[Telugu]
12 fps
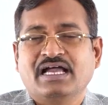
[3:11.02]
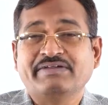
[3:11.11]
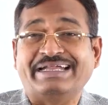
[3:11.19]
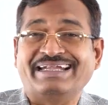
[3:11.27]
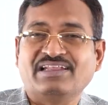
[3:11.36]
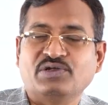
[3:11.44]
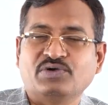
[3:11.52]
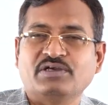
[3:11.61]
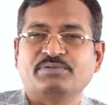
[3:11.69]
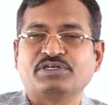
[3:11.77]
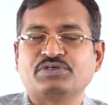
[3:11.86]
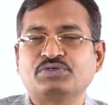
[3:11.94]
అవి ఎండలో
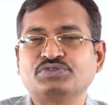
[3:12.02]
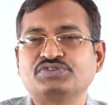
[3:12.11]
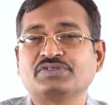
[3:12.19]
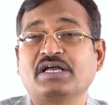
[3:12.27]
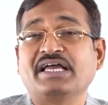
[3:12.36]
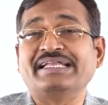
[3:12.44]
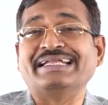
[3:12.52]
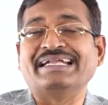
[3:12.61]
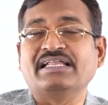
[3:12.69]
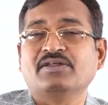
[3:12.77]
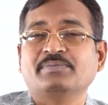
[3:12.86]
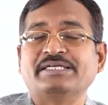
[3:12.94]
కూడా పెట్టుకోవచ్చు కానీ
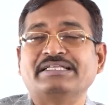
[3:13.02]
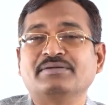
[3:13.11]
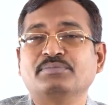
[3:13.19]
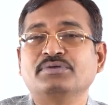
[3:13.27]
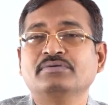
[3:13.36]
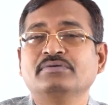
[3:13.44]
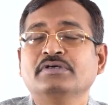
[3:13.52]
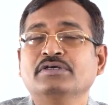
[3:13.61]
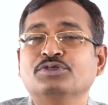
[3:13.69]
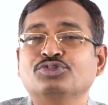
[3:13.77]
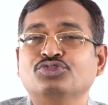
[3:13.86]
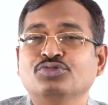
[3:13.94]
ఎండలో పెట్టినప్పుడు
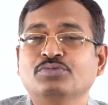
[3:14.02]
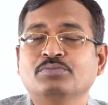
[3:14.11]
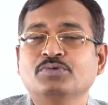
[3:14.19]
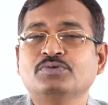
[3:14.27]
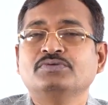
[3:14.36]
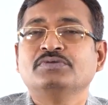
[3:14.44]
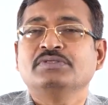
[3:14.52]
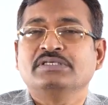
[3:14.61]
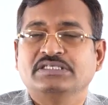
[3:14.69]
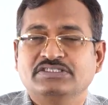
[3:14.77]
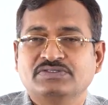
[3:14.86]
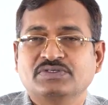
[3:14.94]
దుమ్ము
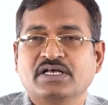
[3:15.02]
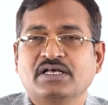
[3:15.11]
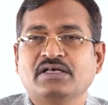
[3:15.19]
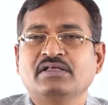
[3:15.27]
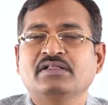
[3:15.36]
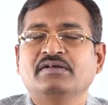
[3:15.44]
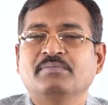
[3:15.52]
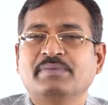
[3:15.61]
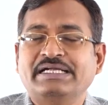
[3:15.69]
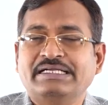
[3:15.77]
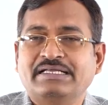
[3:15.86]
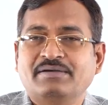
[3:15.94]
ఇసుక
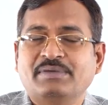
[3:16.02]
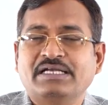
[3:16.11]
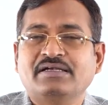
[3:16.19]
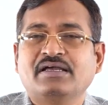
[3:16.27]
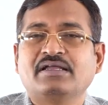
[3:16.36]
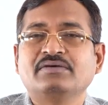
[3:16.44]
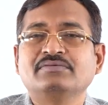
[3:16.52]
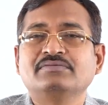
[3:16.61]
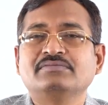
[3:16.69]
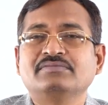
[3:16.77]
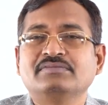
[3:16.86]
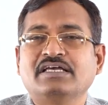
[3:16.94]
బయట మలినాలు
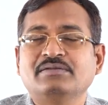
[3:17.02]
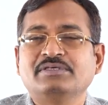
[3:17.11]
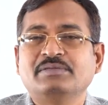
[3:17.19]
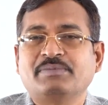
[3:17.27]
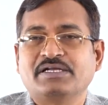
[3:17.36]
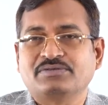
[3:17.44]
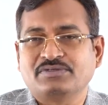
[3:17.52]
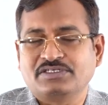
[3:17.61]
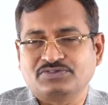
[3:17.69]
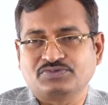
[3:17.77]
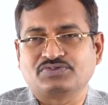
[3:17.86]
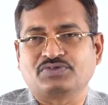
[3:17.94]
దాని మీద పడకుండా
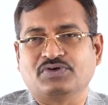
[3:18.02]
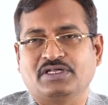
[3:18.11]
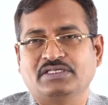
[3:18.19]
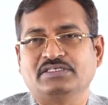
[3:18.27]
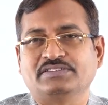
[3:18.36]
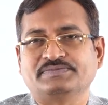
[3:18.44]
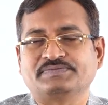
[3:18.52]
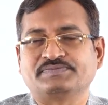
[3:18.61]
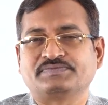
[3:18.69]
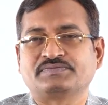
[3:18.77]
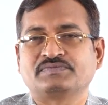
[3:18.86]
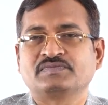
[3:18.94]
చూసుకోవాలి
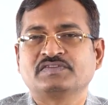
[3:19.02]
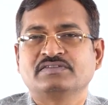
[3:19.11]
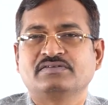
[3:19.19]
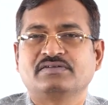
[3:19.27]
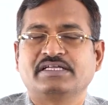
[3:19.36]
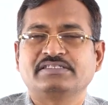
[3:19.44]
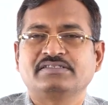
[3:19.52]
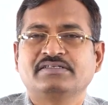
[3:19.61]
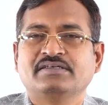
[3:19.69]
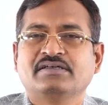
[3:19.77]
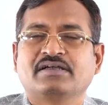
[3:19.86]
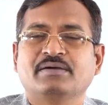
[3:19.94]
రైట్
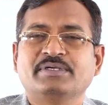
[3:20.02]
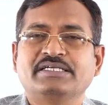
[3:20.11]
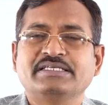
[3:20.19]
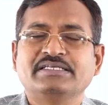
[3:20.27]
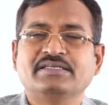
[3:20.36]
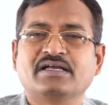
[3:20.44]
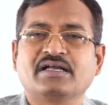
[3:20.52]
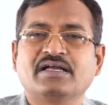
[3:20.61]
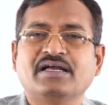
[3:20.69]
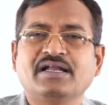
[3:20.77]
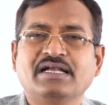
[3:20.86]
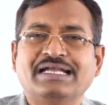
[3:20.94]
కాబట్టి ఈ
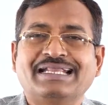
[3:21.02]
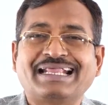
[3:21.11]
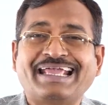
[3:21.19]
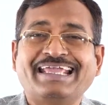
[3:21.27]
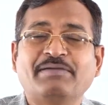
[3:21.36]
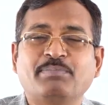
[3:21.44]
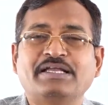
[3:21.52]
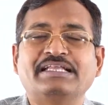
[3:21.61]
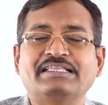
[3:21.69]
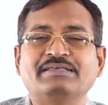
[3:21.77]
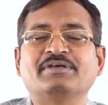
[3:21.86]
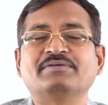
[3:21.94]
రకంగా డ్రై అప్
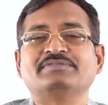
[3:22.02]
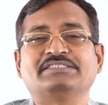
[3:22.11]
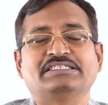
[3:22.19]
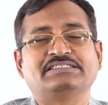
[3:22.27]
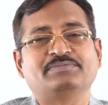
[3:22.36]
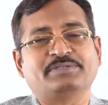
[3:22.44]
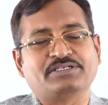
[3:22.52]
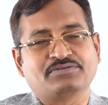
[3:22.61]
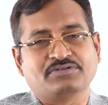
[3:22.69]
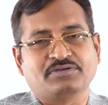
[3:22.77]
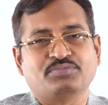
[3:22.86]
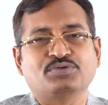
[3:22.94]
అనేది మనం చేసి
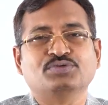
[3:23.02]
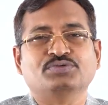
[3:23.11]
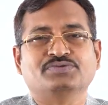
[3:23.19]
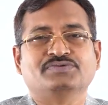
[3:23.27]
పెట్టుకున్నప్పుడు